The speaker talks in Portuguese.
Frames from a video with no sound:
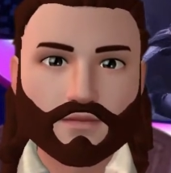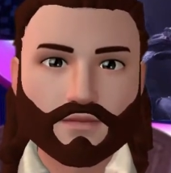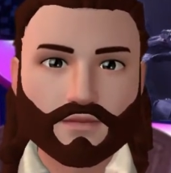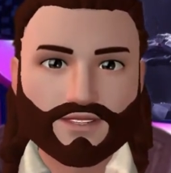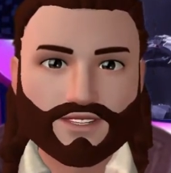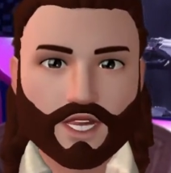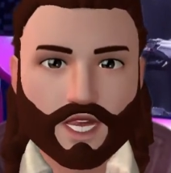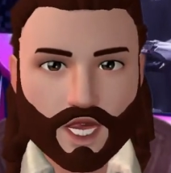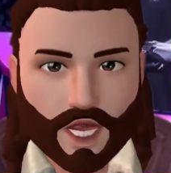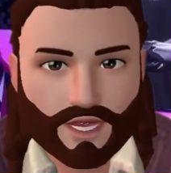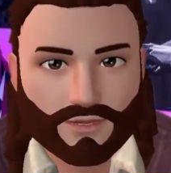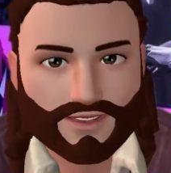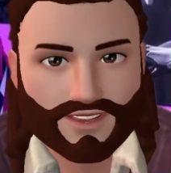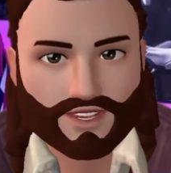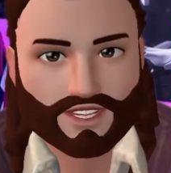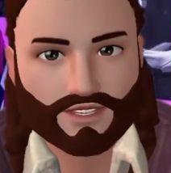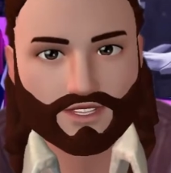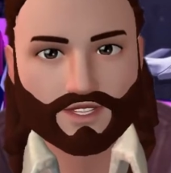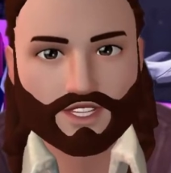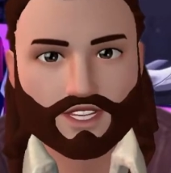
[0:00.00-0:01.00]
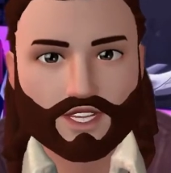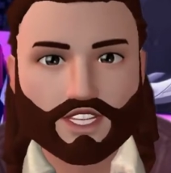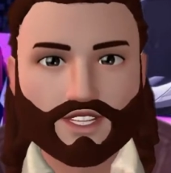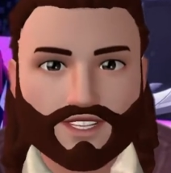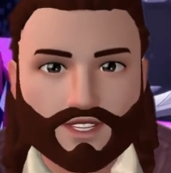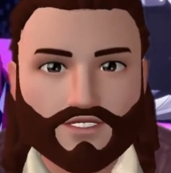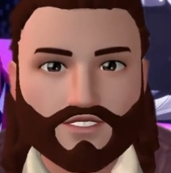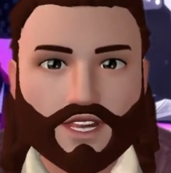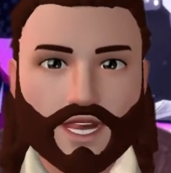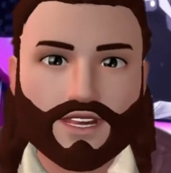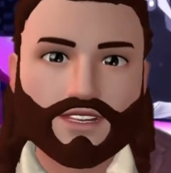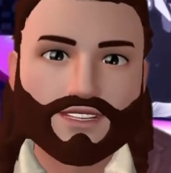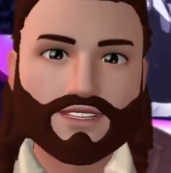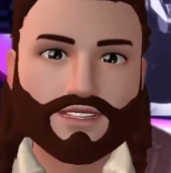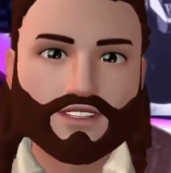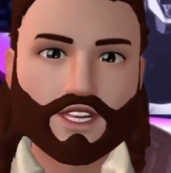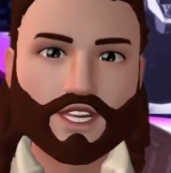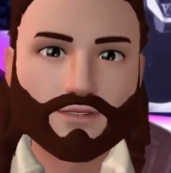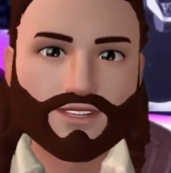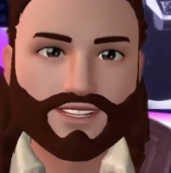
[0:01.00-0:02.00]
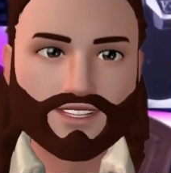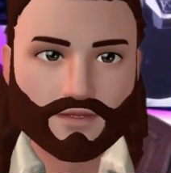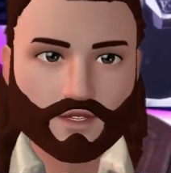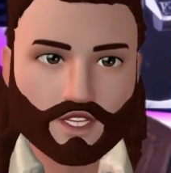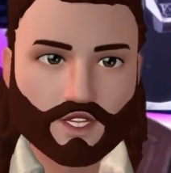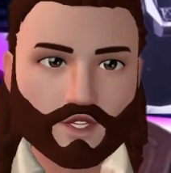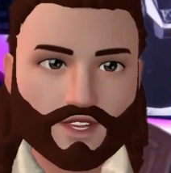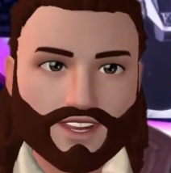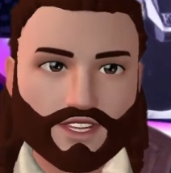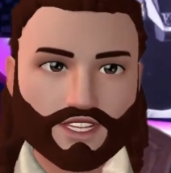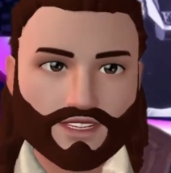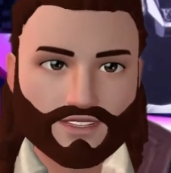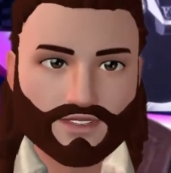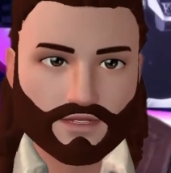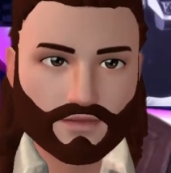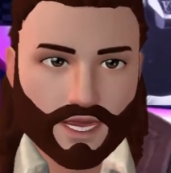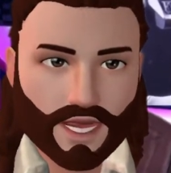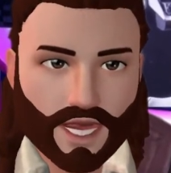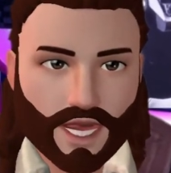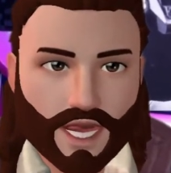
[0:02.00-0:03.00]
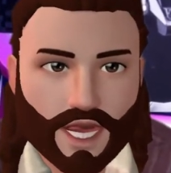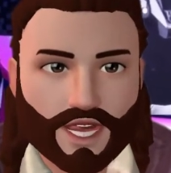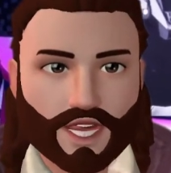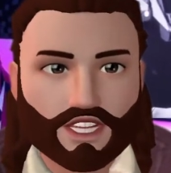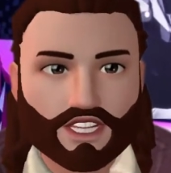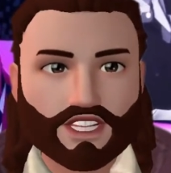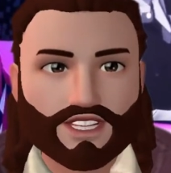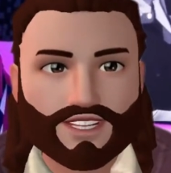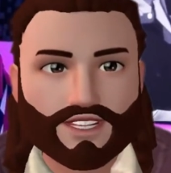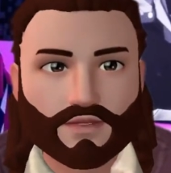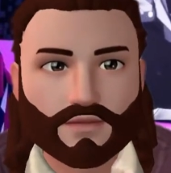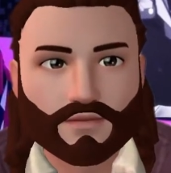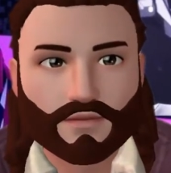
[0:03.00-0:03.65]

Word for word: E não era bem um vídeo que eu queria fazer sobre o xCloud,